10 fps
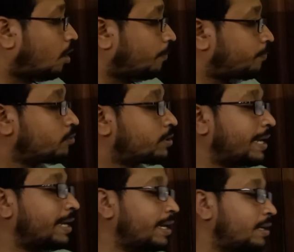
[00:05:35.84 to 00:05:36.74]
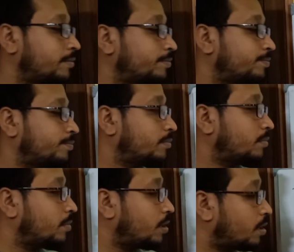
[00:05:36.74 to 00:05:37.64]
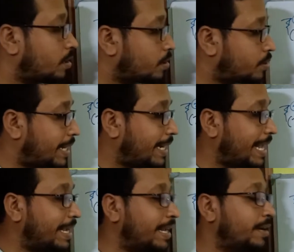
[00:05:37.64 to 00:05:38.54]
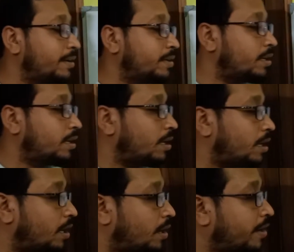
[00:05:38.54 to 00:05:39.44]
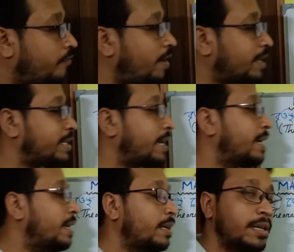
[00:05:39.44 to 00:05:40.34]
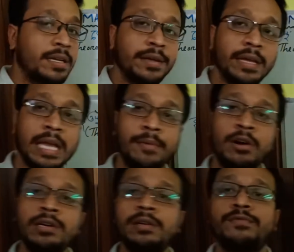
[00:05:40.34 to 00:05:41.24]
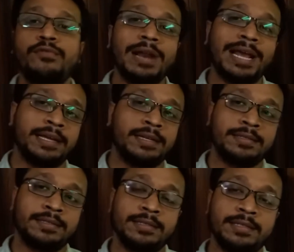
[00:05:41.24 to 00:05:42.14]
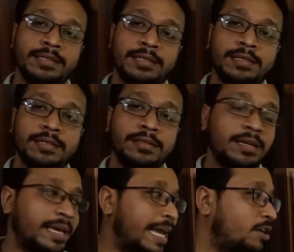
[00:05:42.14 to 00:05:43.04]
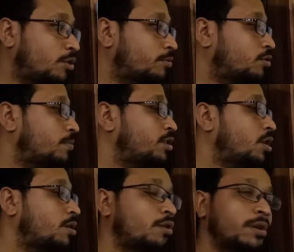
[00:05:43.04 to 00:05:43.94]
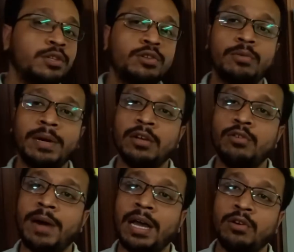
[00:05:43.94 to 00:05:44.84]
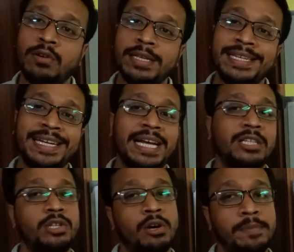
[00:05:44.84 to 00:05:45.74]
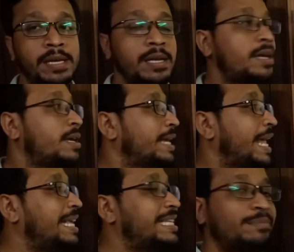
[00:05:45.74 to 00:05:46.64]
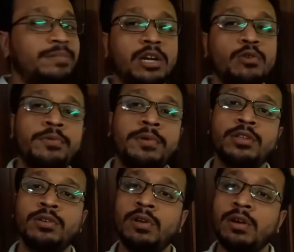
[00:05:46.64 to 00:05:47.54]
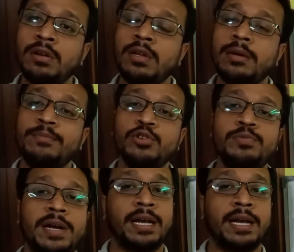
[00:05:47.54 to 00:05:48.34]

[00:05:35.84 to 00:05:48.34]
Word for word: অপটুস অ্যাঙ্গেল স্ট্রেট অ্যাঙ্গেল রিফ্লেক্স অ্যাঙ্গেল এবং ফুল অ্যাঙ্গেল তাহলে এই সমস্ত বিষয়গুলো কিন্তু তোমাকে খুব ভালো করে জেনে রাখতে হবে এই চ্যাপ্টারের উপপাদ্যগুলো বুঝবার